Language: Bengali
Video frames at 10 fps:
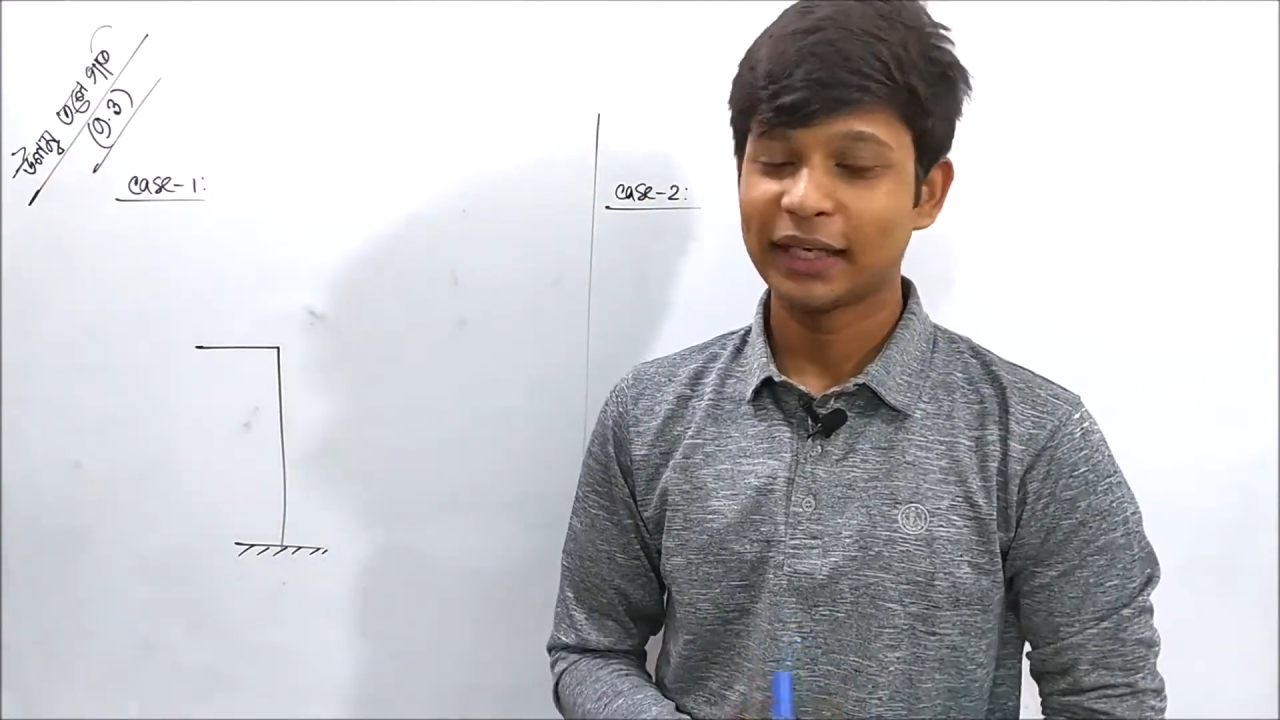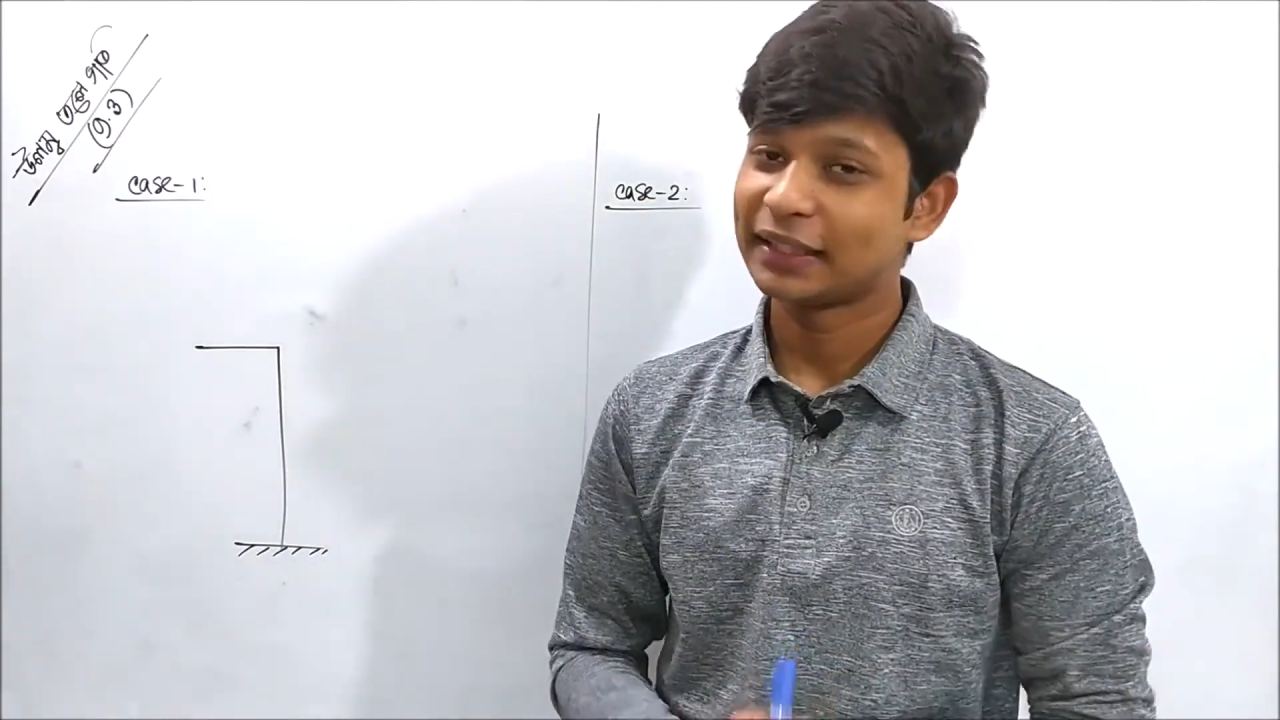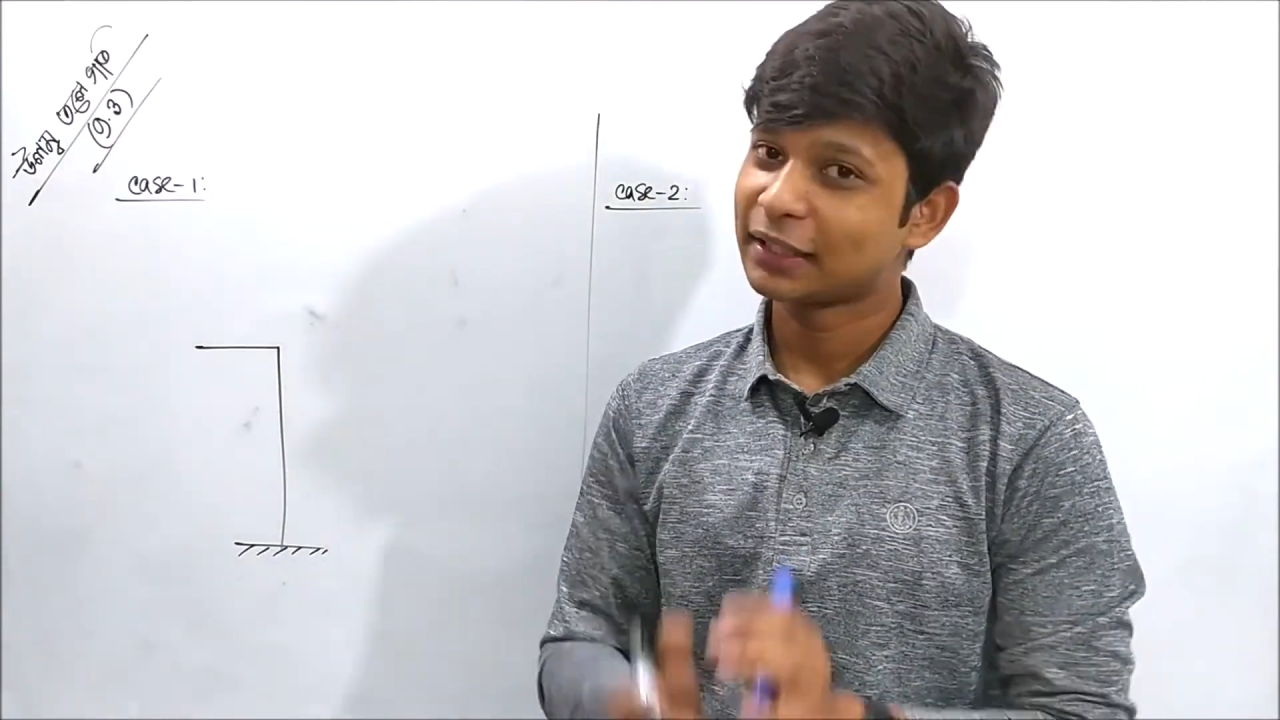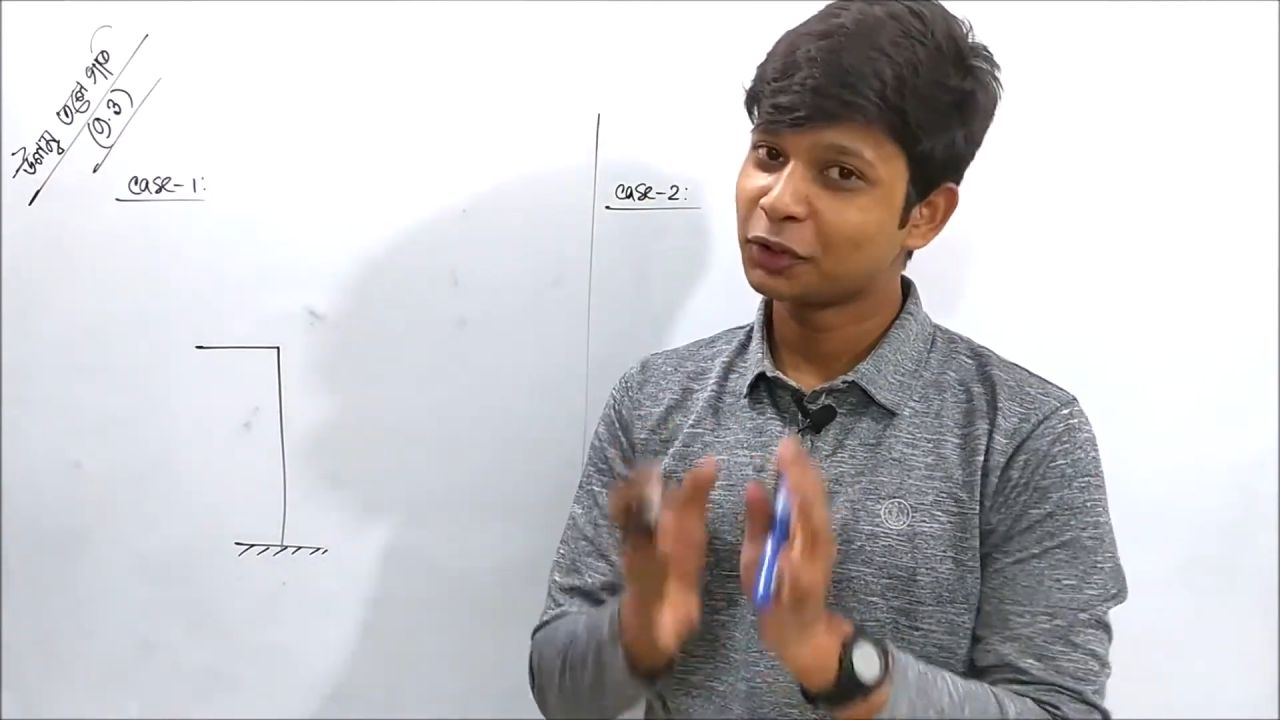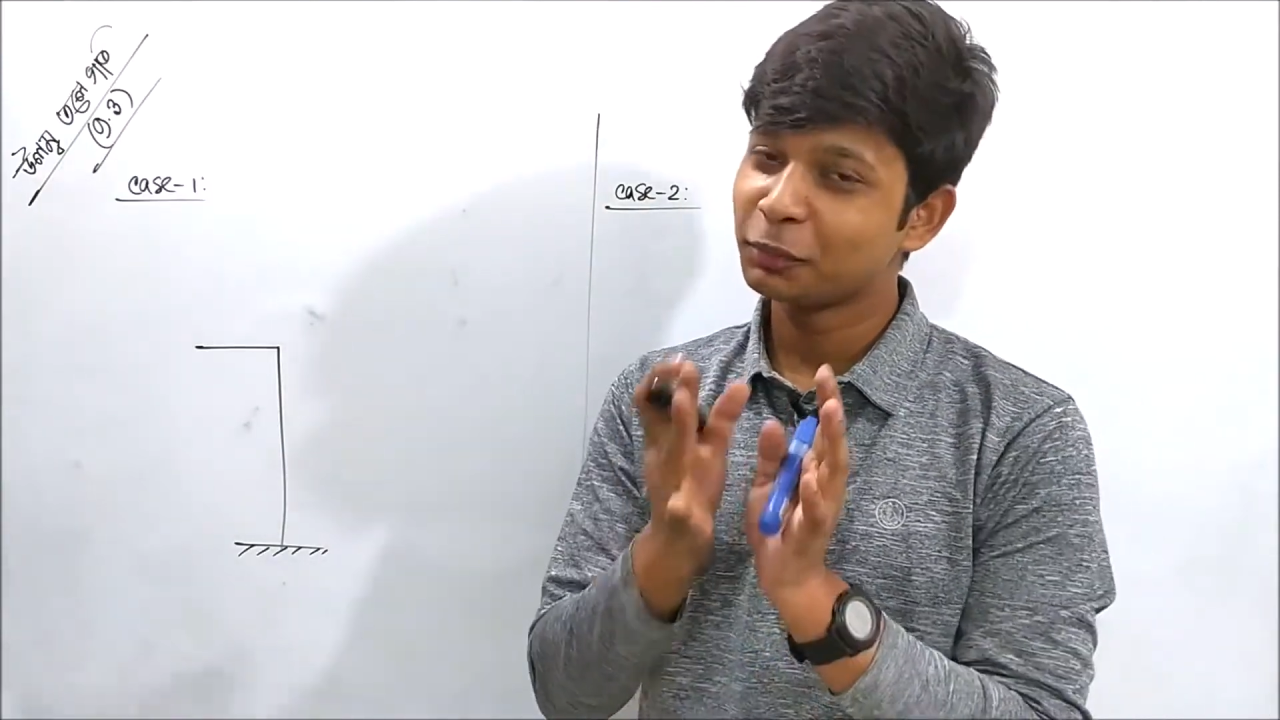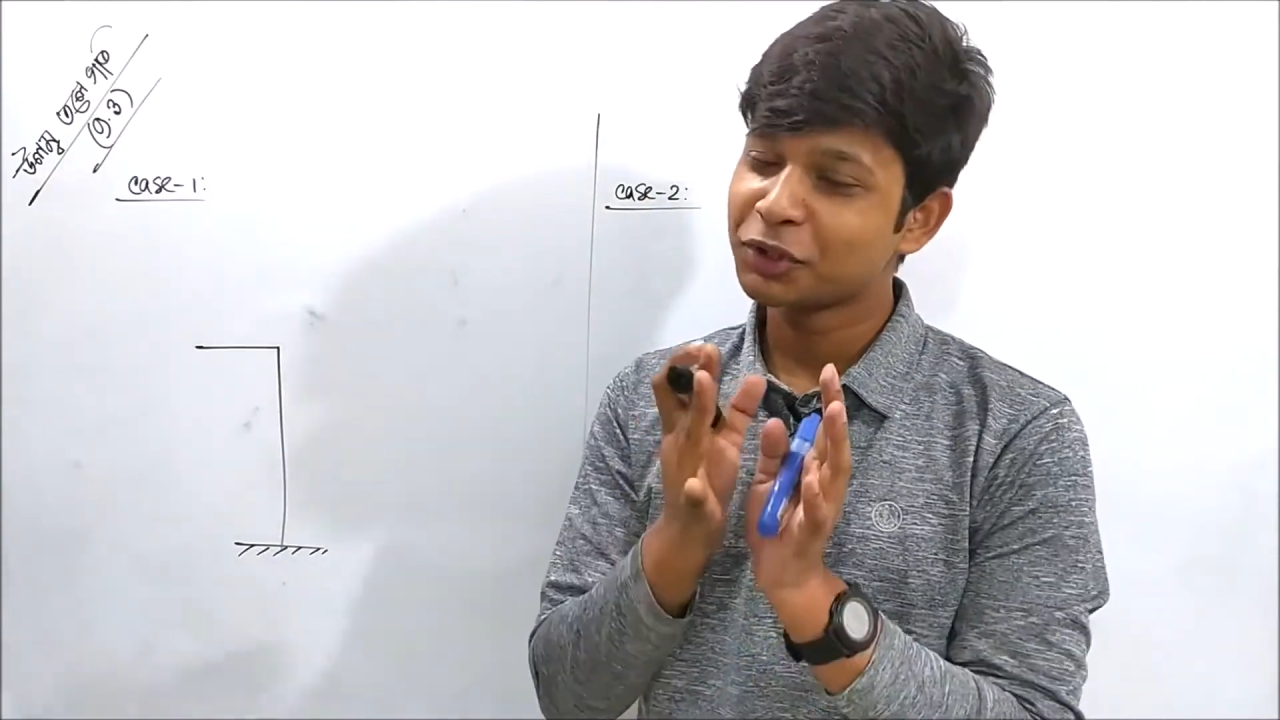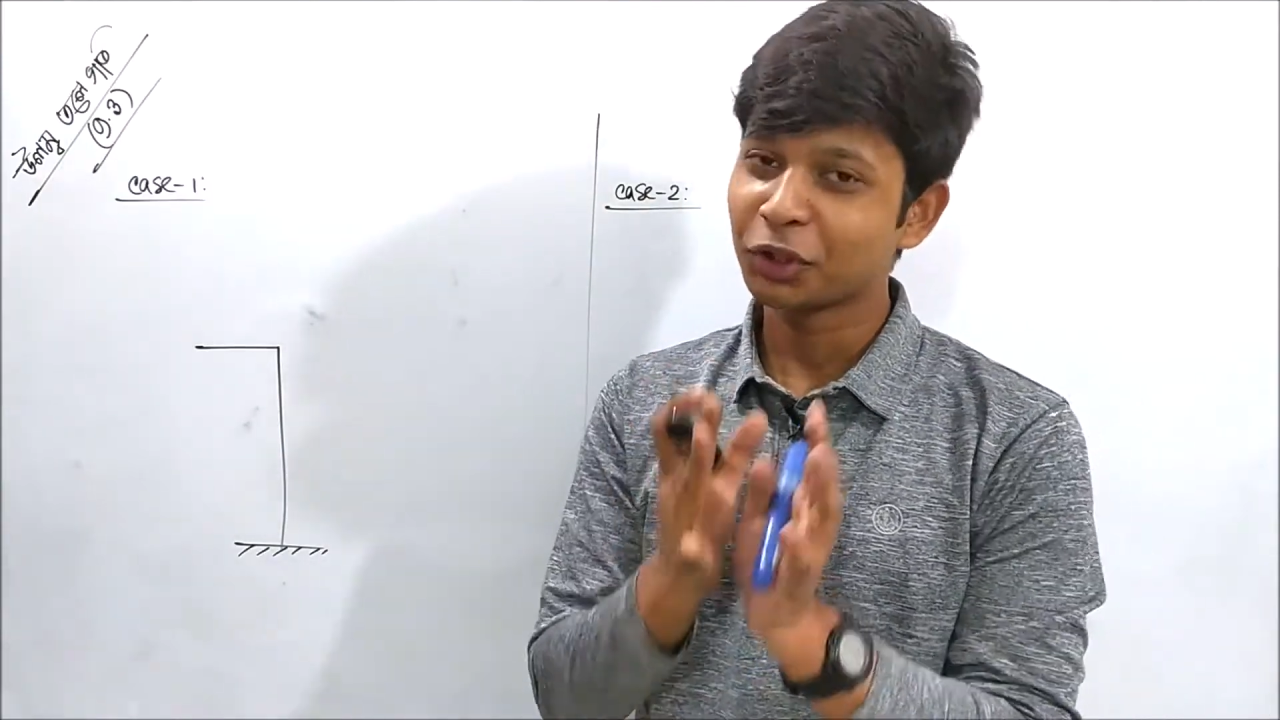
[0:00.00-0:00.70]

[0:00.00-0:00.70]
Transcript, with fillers: এটা খুবই